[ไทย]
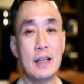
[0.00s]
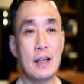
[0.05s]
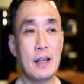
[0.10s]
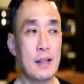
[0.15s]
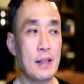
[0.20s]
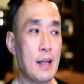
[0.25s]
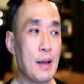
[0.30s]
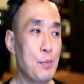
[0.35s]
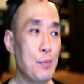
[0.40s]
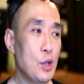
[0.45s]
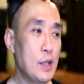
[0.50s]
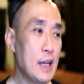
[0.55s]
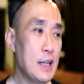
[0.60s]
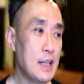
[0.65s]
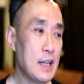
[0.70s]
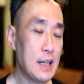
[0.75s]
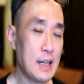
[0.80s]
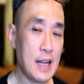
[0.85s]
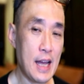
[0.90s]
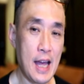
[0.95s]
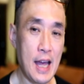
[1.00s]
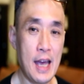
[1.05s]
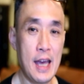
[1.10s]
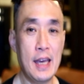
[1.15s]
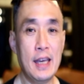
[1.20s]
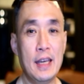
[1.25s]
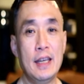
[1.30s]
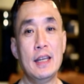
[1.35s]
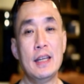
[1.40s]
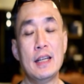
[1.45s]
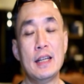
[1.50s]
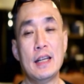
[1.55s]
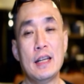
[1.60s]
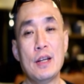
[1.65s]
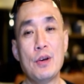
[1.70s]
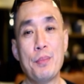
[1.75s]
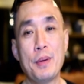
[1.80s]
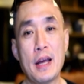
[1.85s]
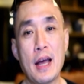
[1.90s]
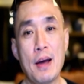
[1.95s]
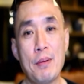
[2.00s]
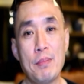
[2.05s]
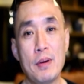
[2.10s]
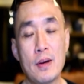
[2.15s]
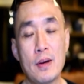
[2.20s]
ทำด้วยเทคนิคไหนนึกออกไหมครับแล้ว